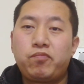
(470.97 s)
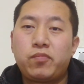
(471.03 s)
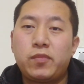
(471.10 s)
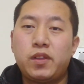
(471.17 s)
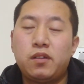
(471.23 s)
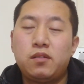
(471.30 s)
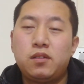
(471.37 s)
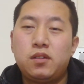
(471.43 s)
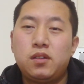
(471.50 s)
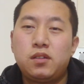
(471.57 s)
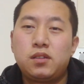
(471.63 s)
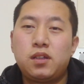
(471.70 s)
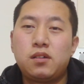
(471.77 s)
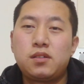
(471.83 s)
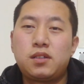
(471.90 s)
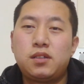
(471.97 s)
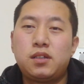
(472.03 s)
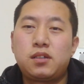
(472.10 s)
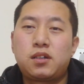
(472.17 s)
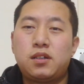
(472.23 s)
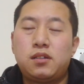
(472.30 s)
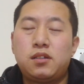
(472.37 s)
那当时
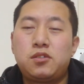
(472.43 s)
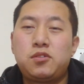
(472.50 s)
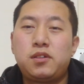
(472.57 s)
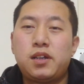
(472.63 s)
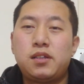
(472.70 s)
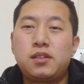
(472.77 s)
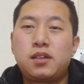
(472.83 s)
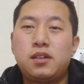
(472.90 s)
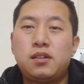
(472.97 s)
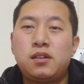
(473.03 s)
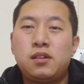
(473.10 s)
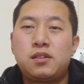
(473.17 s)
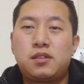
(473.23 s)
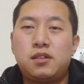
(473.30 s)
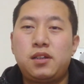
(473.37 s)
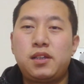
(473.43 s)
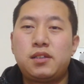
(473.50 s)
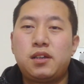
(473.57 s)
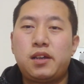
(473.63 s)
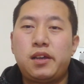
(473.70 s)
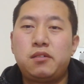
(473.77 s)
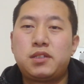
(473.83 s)
呢，可能虽然这个实力
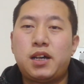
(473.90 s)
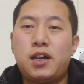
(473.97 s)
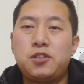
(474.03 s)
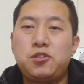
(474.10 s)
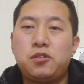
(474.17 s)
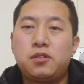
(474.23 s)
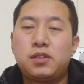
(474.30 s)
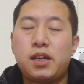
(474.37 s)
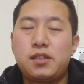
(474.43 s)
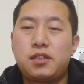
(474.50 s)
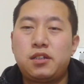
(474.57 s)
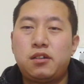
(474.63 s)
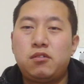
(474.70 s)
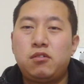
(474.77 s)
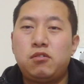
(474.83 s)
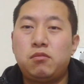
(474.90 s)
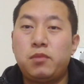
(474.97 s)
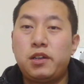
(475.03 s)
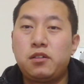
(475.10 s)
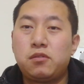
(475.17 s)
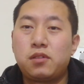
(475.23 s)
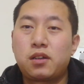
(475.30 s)
上还有差距，但是我
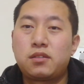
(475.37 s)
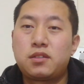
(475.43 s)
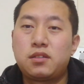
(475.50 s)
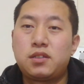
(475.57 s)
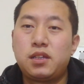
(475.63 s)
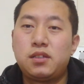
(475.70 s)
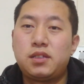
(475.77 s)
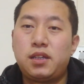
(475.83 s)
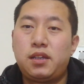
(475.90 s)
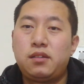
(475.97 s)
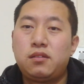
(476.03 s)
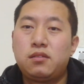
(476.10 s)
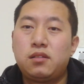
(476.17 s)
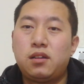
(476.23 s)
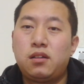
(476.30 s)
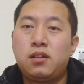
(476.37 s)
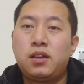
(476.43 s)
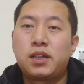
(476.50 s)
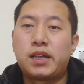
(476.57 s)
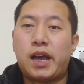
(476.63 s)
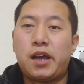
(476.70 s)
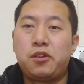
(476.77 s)
们有那个自信心啊，
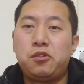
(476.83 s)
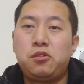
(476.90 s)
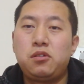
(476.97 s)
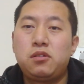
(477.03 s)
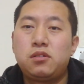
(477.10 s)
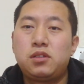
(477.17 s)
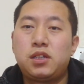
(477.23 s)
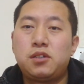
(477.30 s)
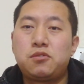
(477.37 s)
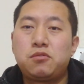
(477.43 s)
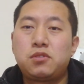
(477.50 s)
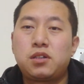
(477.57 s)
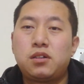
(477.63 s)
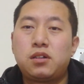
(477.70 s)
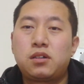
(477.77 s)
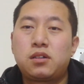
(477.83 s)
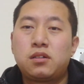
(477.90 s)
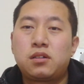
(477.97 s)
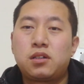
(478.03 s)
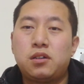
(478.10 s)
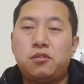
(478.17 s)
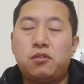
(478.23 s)
敢于提出这个
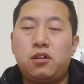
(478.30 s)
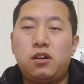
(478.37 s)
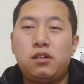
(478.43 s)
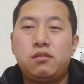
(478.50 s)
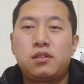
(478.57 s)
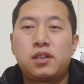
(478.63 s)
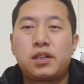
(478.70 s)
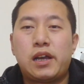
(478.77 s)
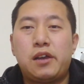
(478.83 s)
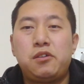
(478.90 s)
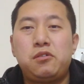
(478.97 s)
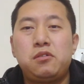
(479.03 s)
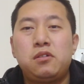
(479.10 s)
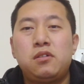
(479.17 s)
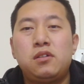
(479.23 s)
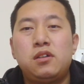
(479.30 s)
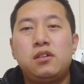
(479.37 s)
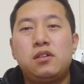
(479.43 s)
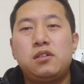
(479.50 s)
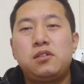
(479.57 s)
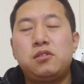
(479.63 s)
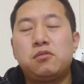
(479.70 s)
口号，敢于
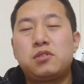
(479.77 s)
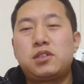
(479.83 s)
用